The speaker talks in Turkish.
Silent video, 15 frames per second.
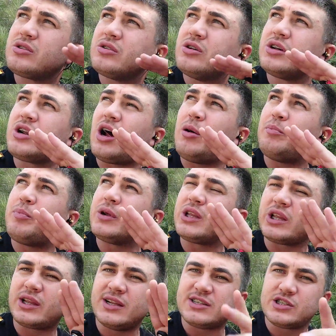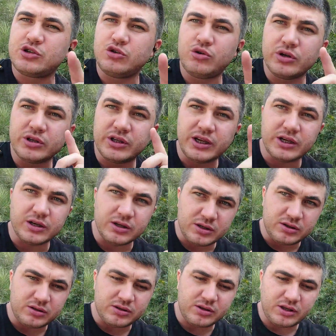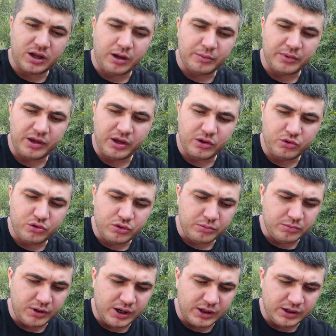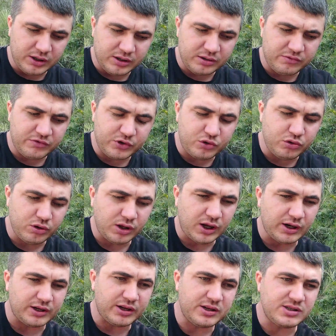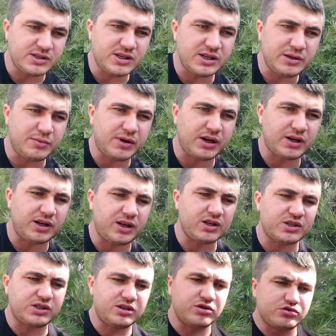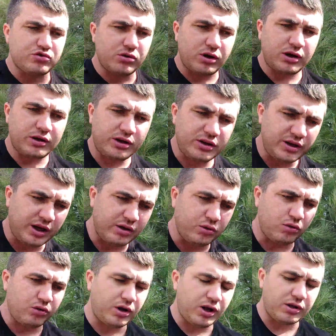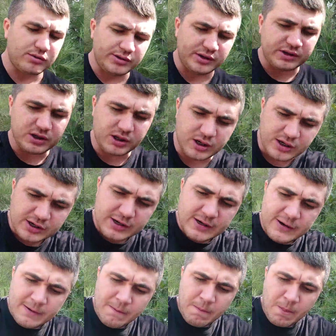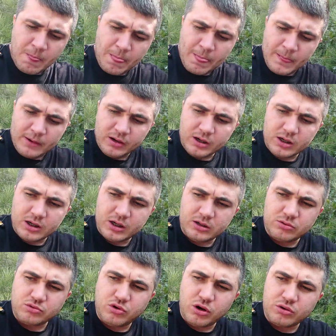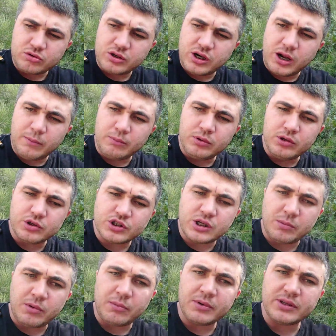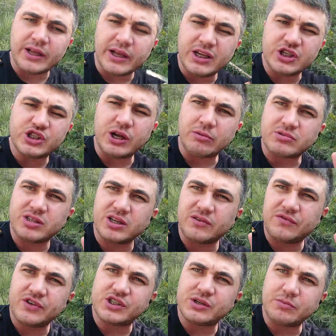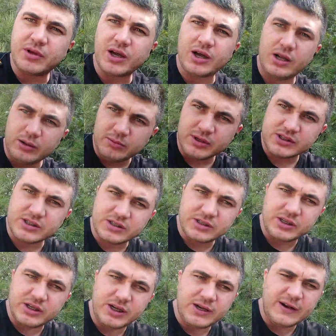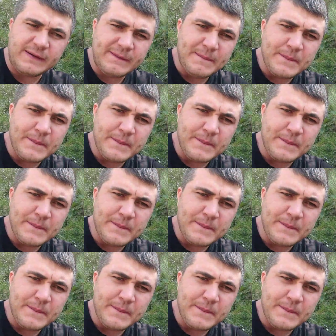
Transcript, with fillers: E, rampada kesiliyor diye tahmin ediyorum. Yani videolardan izlediğim arkadaşların söylediğinden de onu anladık. 4 e, gram bulursam ama deneyeceğim. Sırf içimde kalmasın diye.